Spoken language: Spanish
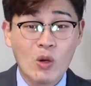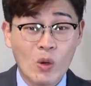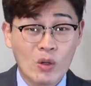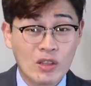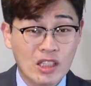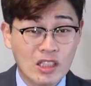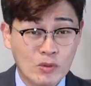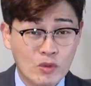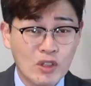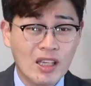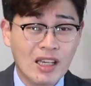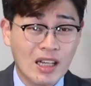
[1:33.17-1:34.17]

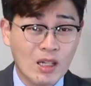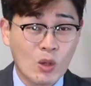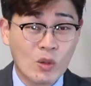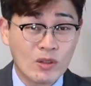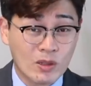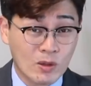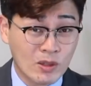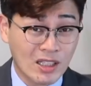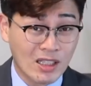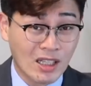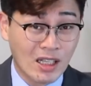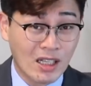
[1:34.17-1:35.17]
contribuye al control
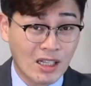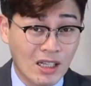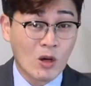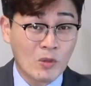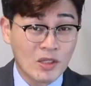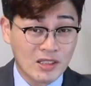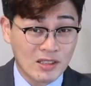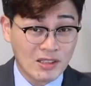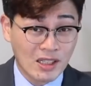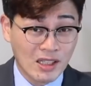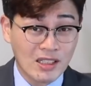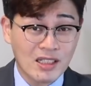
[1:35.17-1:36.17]
de la
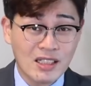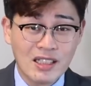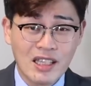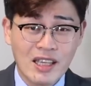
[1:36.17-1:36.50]
homocisteína,